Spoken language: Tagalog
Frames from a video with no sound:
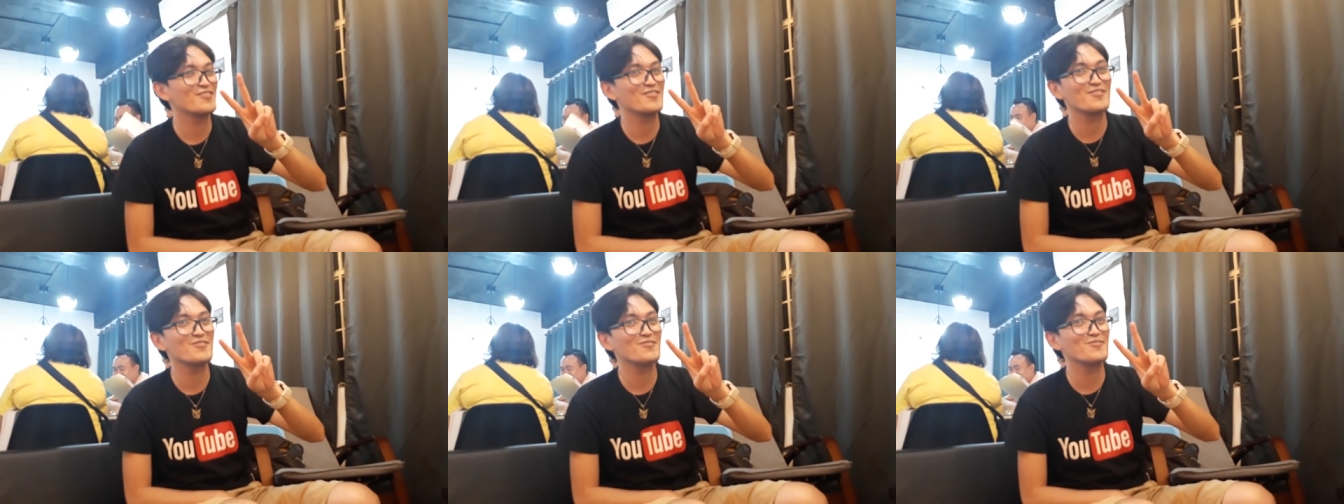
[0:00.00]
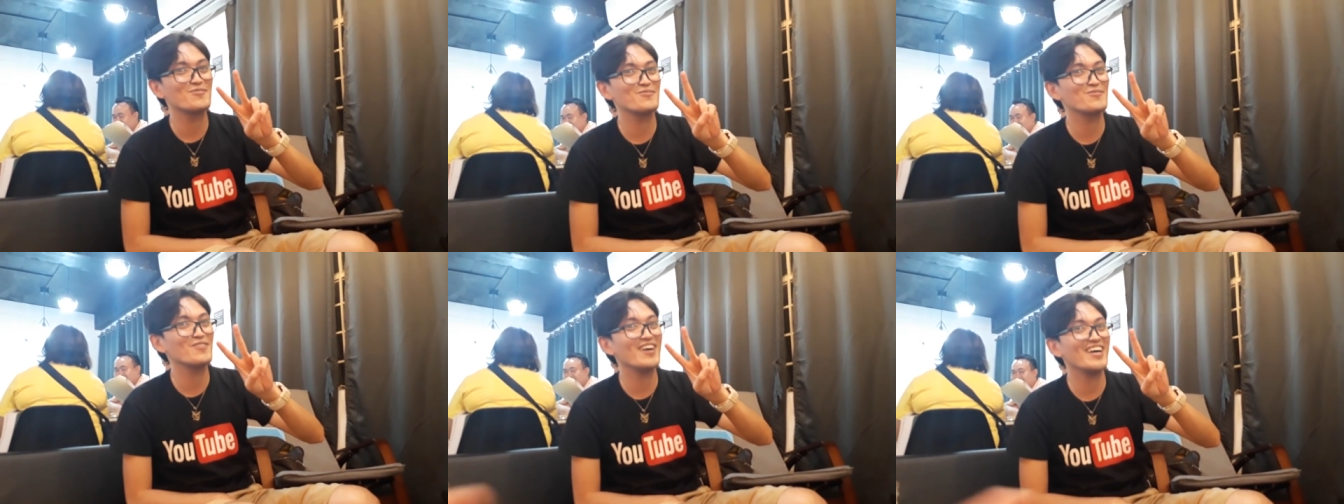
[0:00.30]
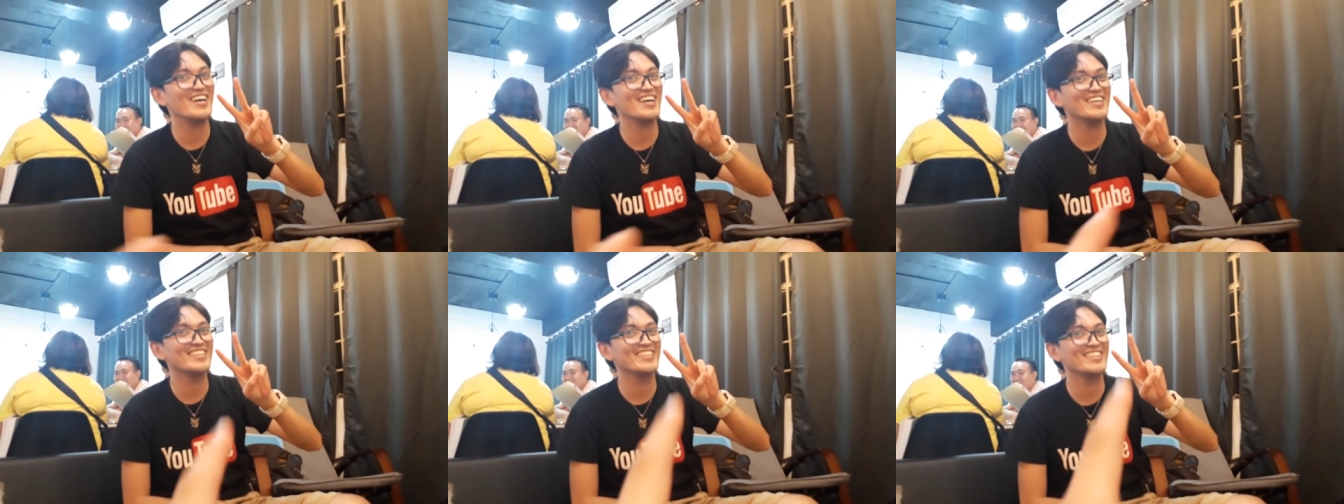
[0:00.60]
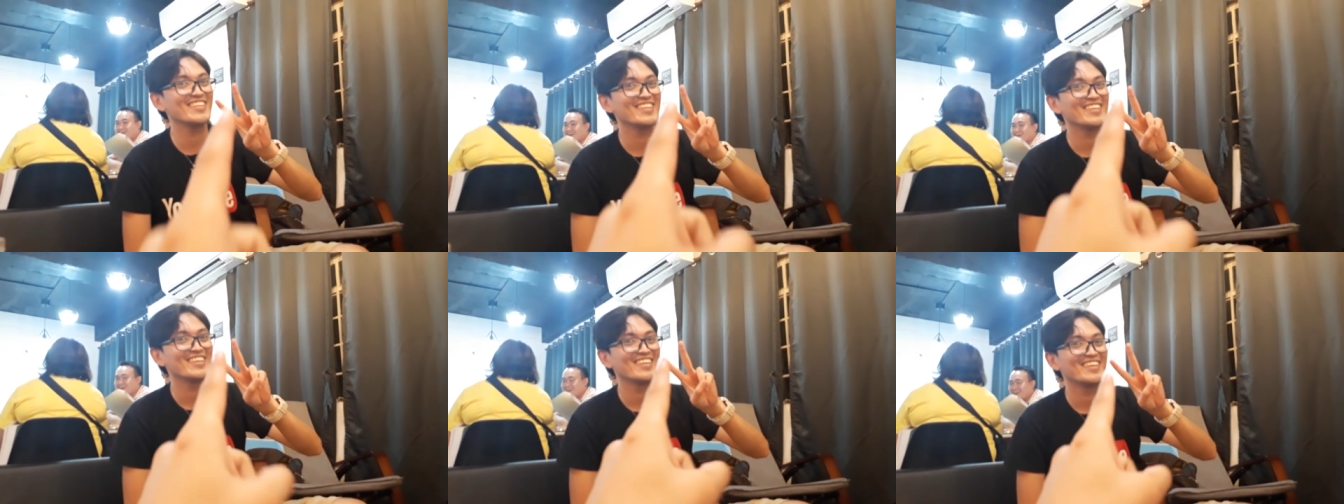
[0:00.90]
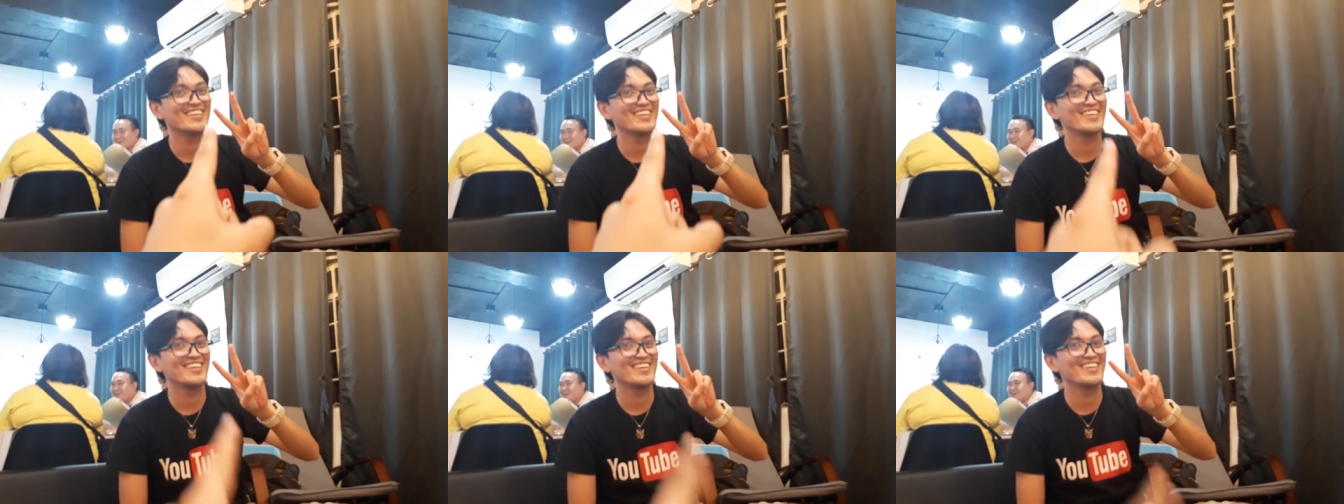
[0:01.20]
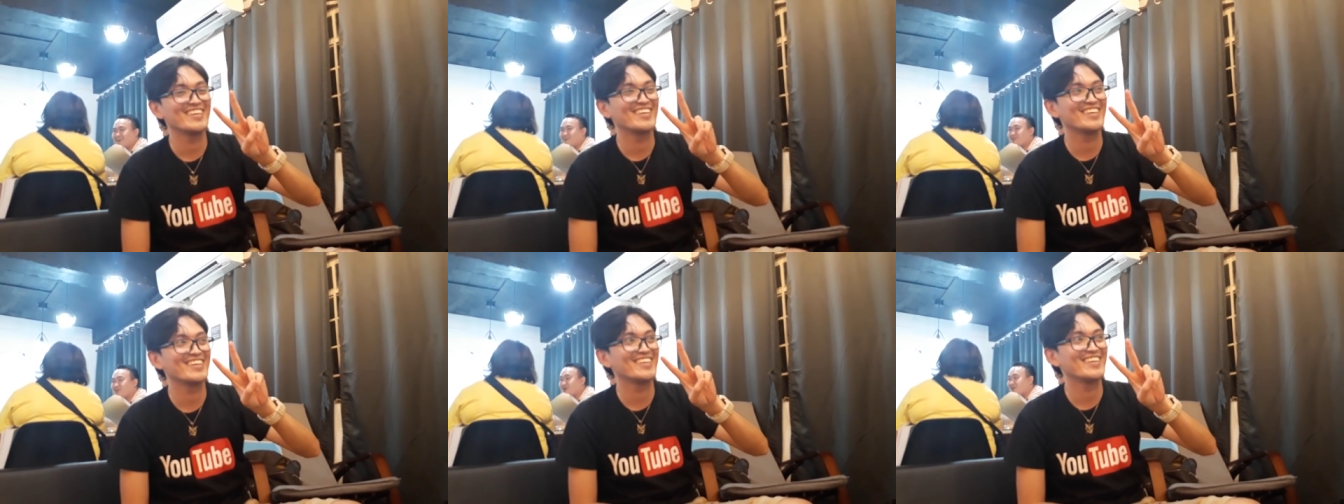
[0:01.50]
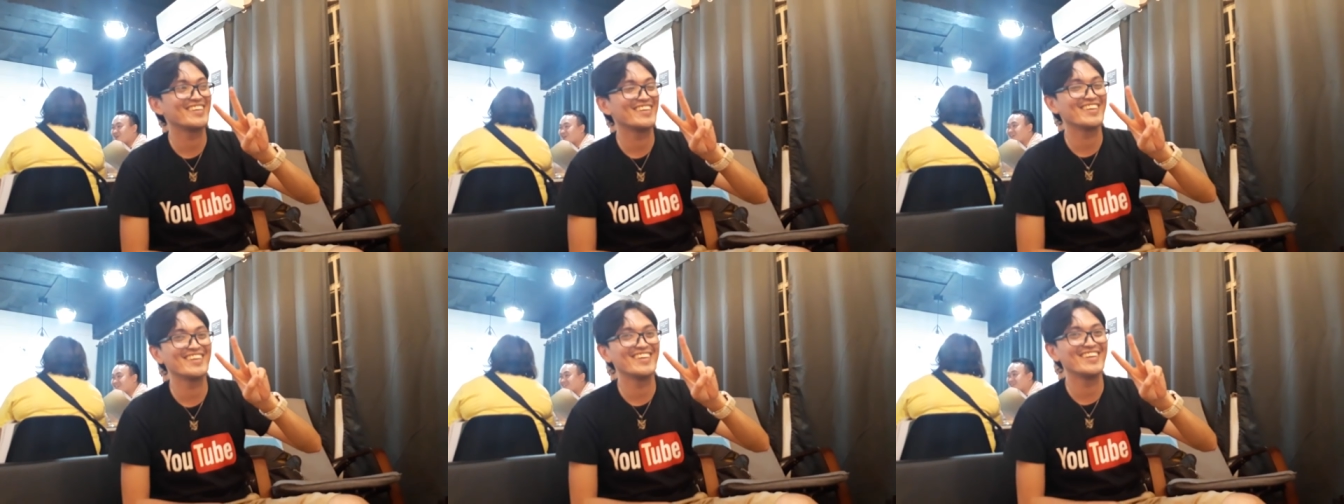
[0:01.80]
oh, dati sa laro na yan,
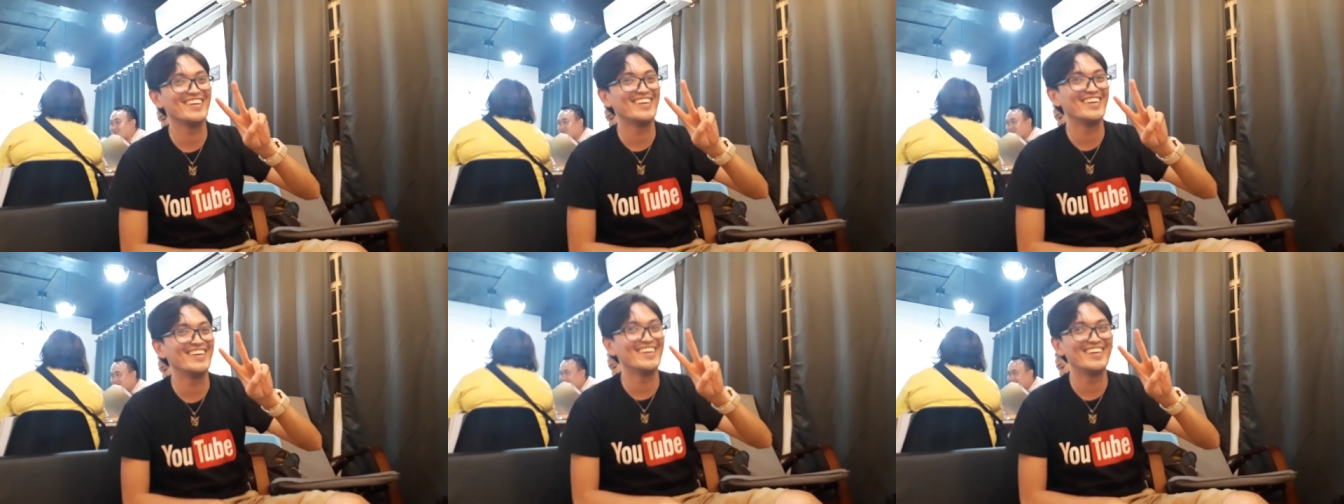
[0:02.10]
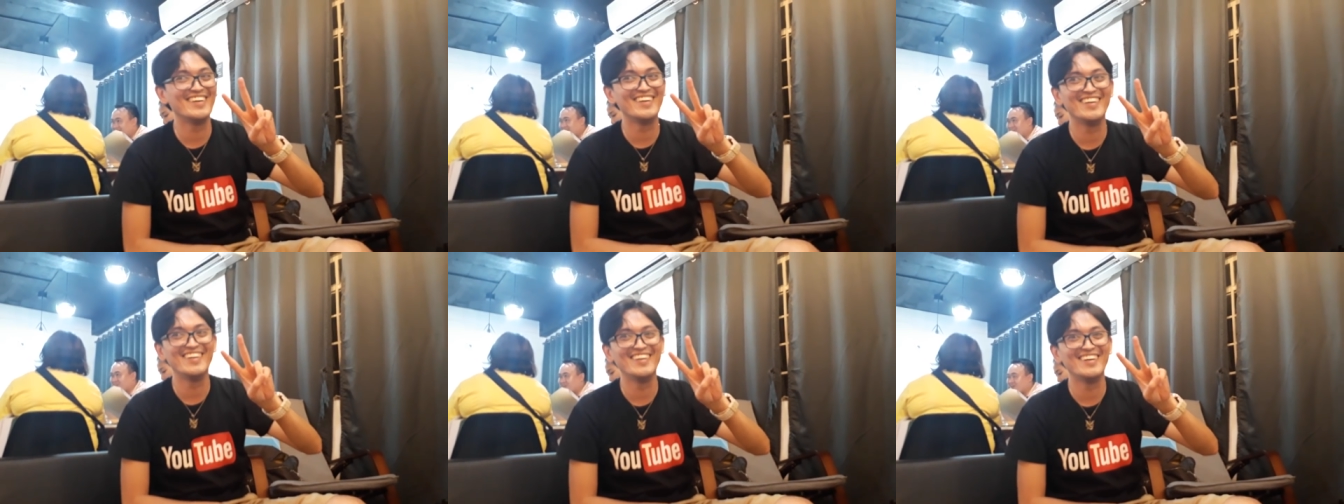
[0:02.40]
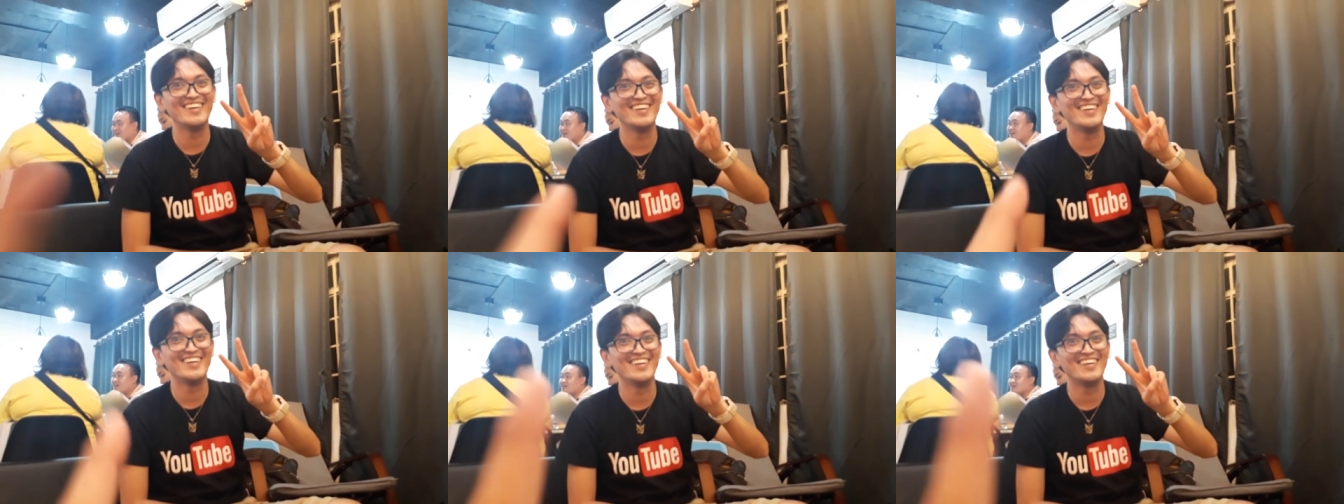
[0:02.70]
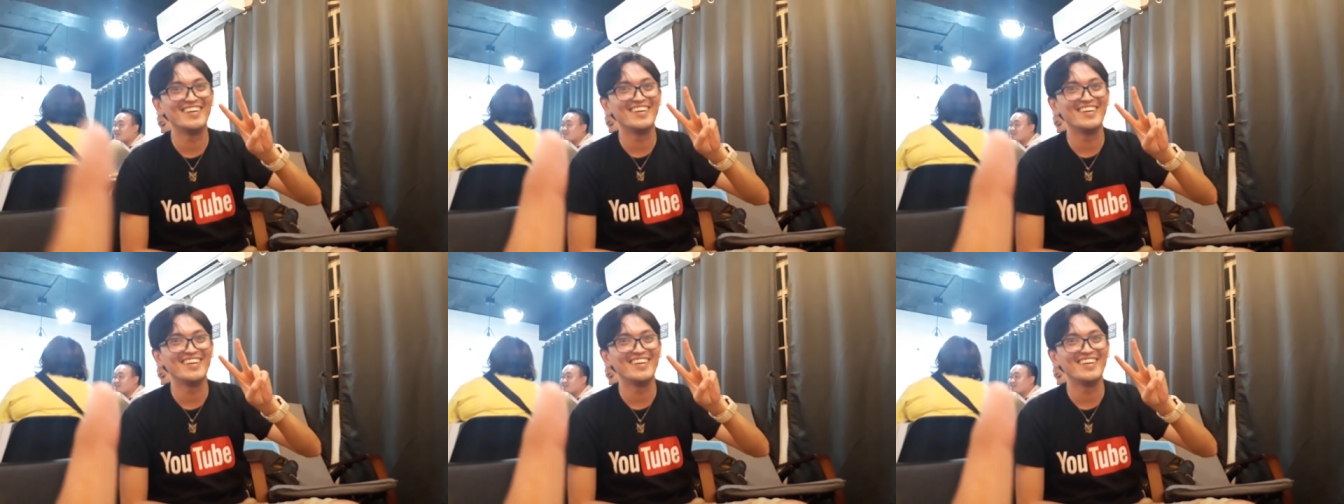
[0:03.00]
dyan kami nag-away nung